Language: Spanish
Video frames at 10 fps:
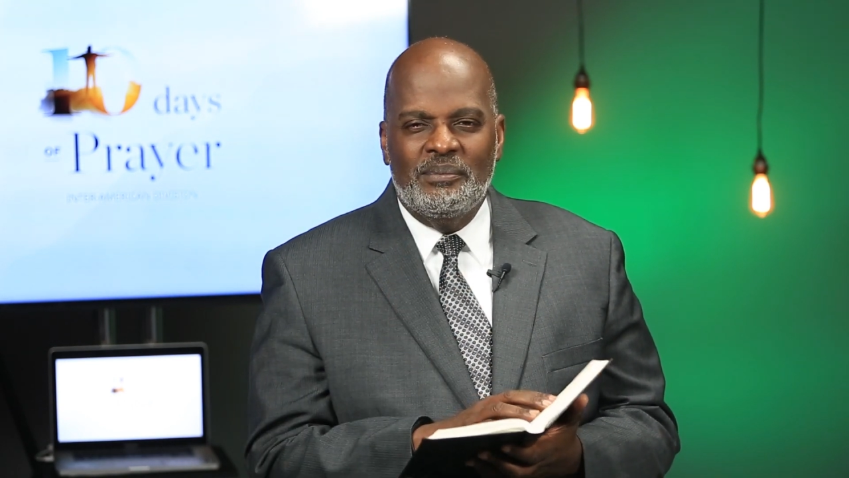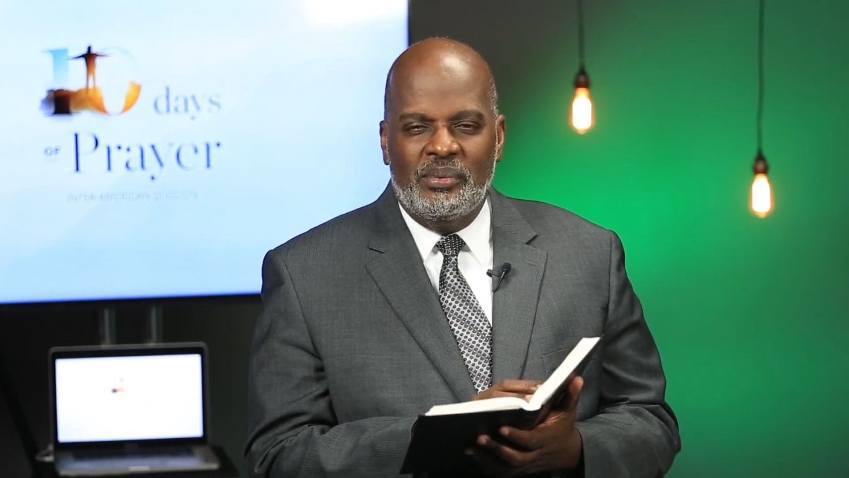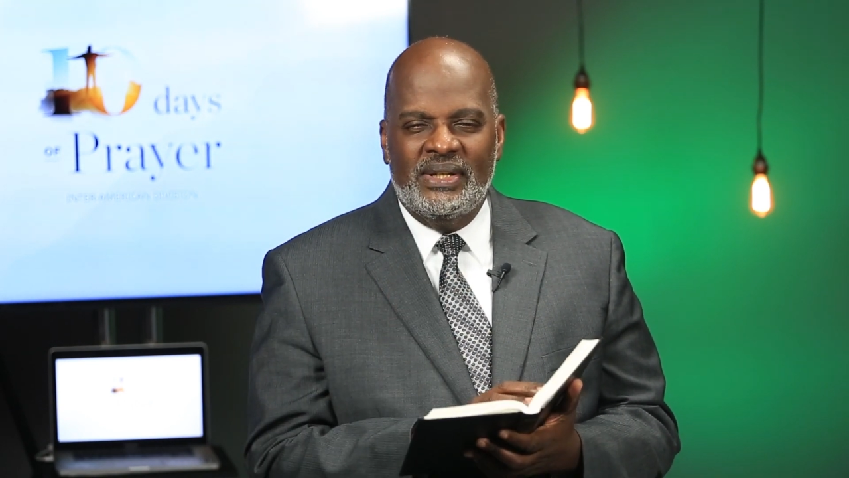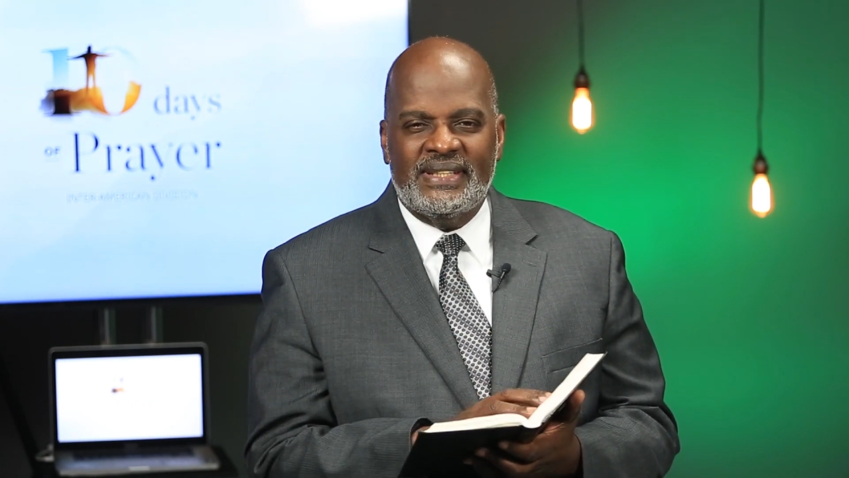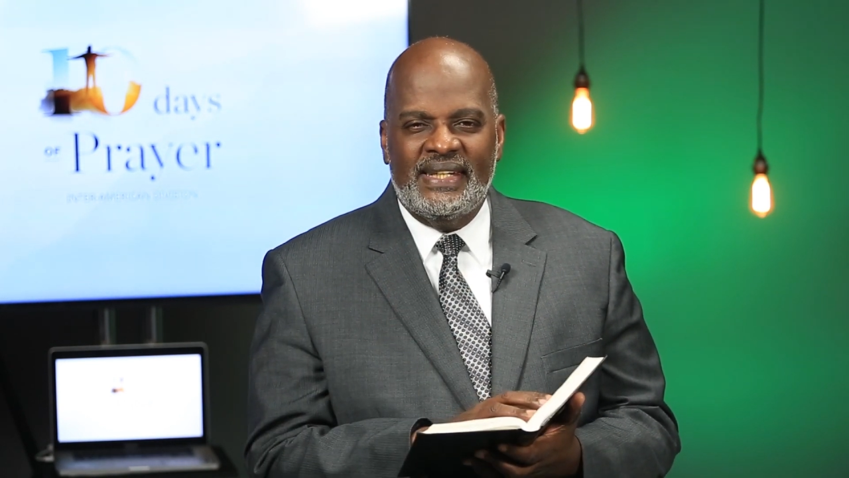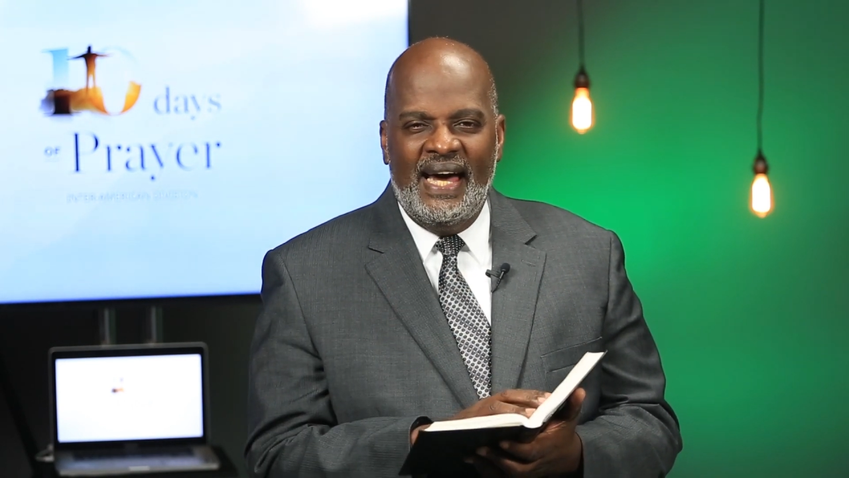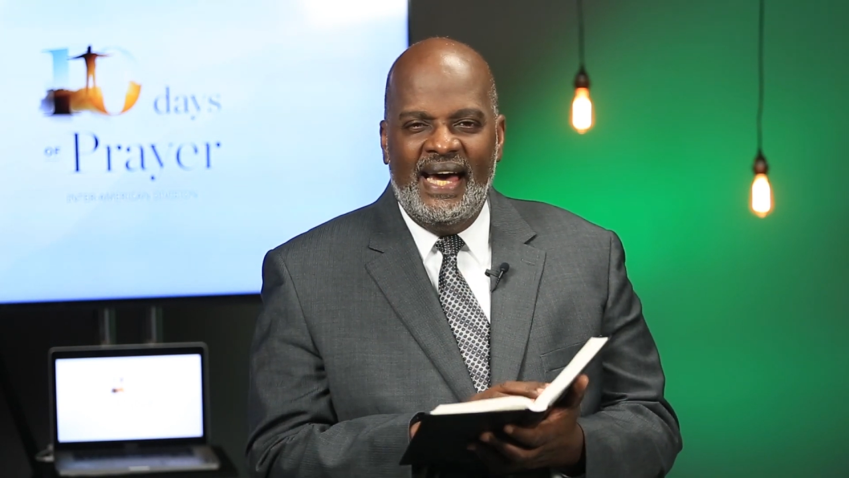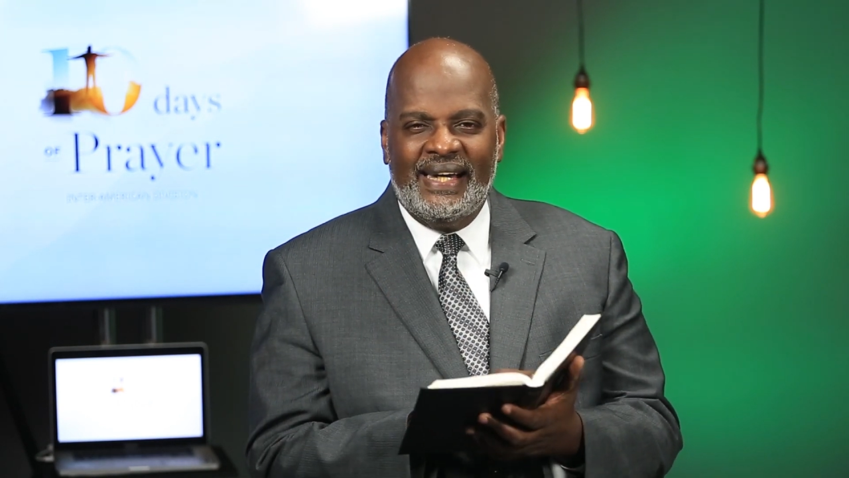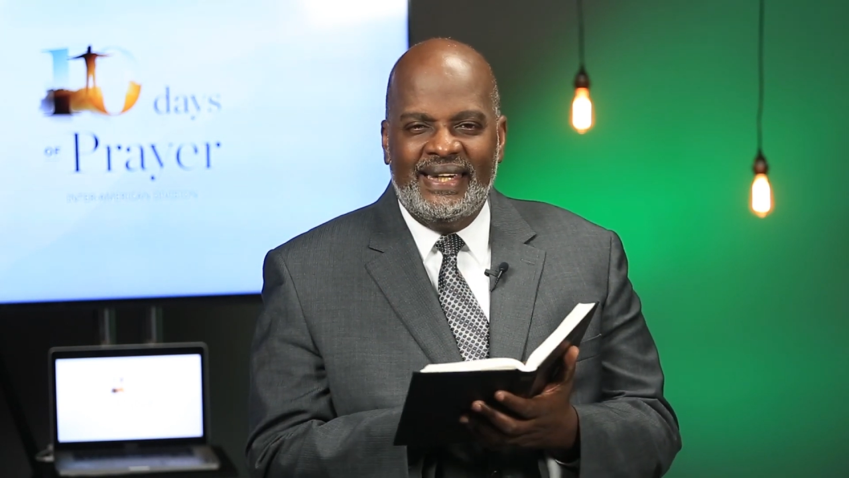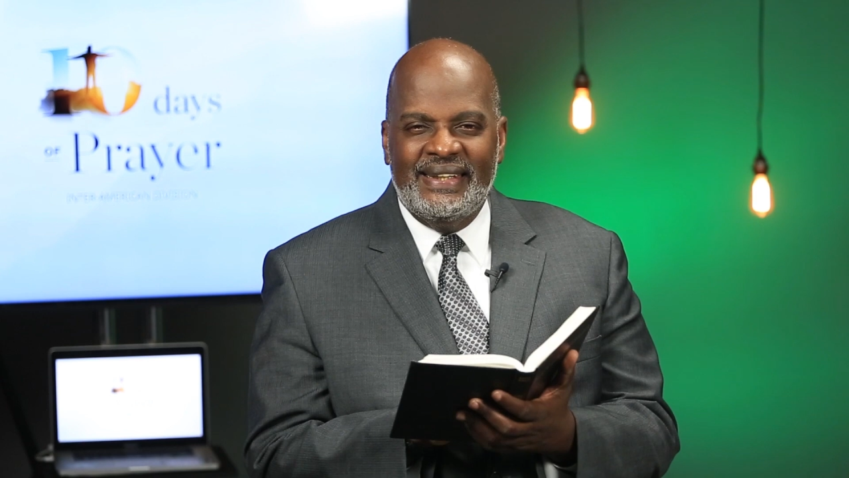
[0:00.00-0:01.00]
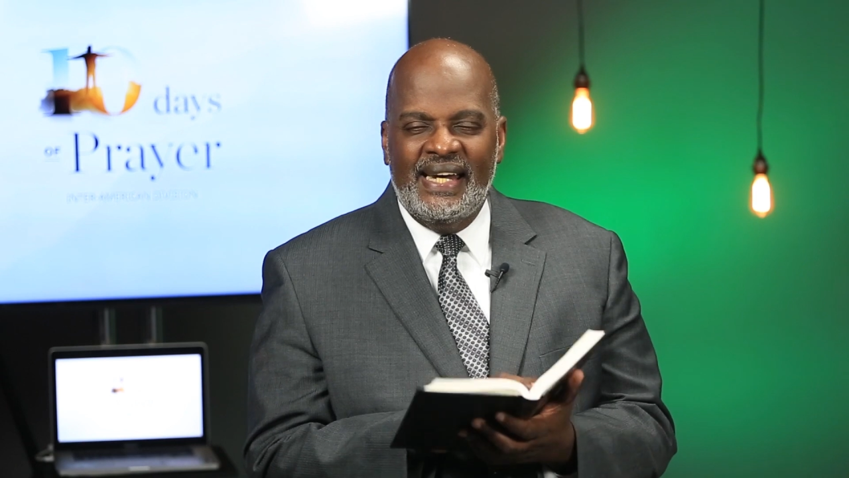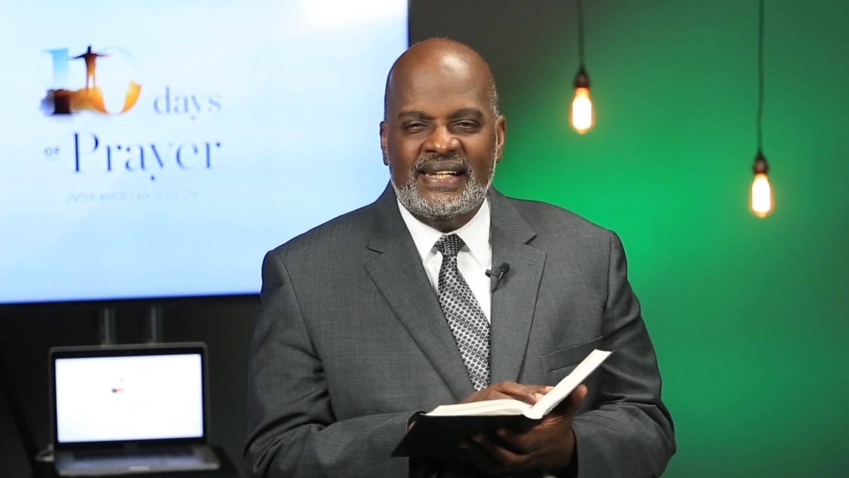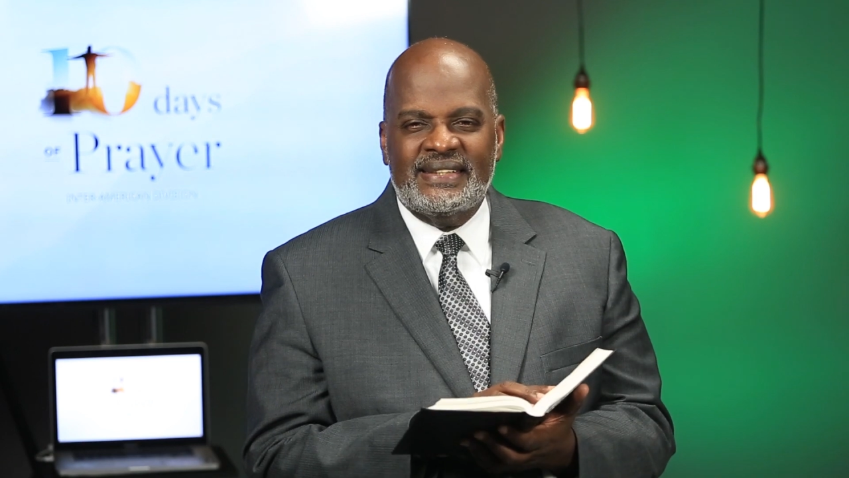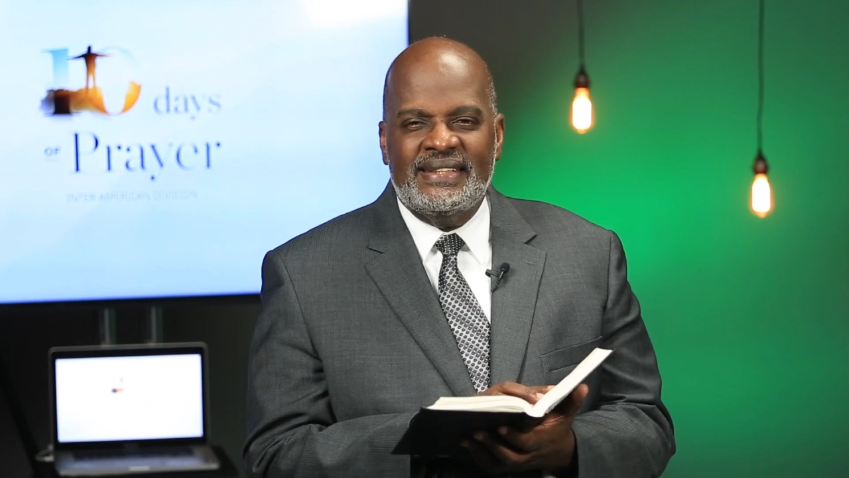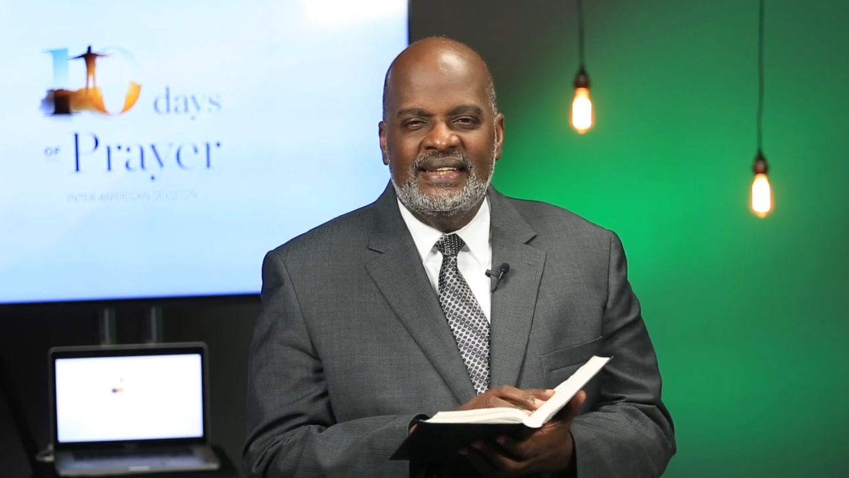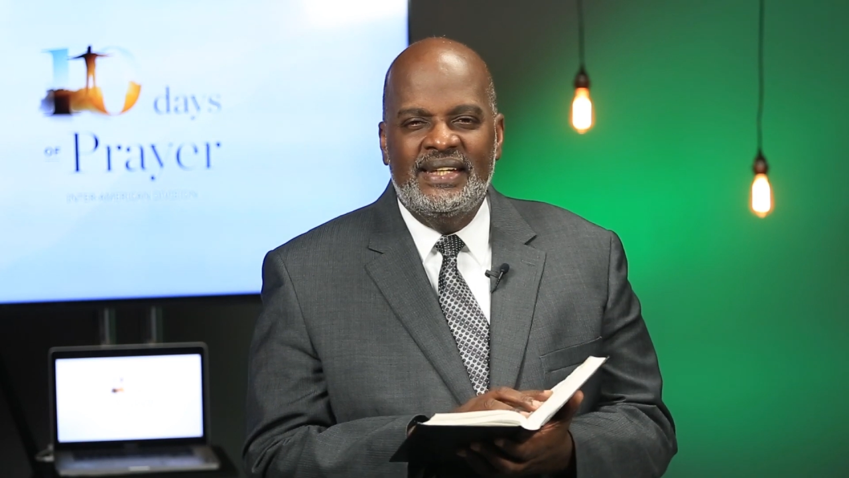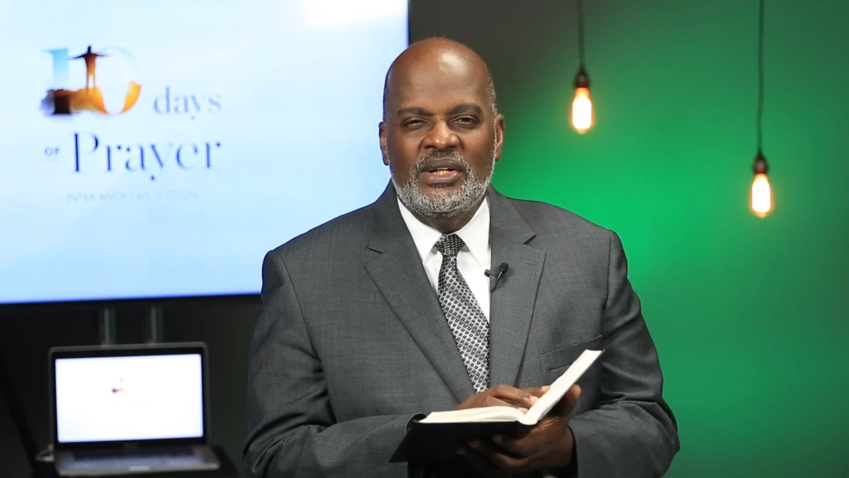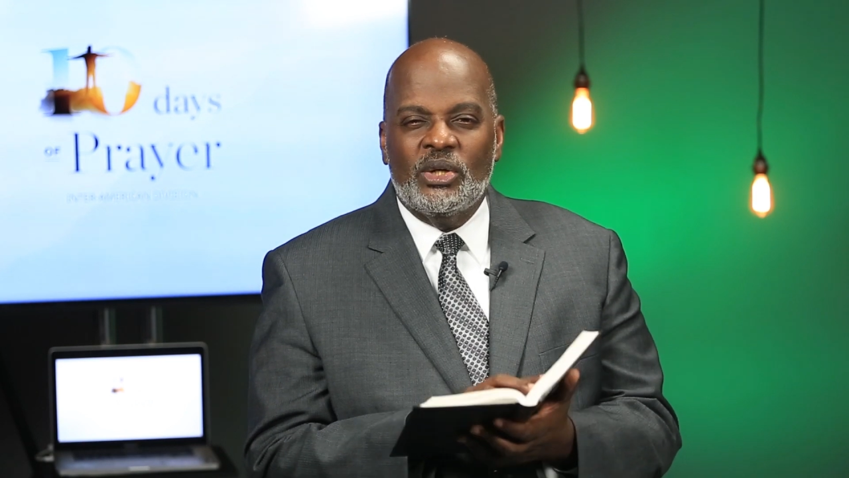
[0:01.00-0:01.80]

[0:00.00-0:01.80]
pues, a quedarse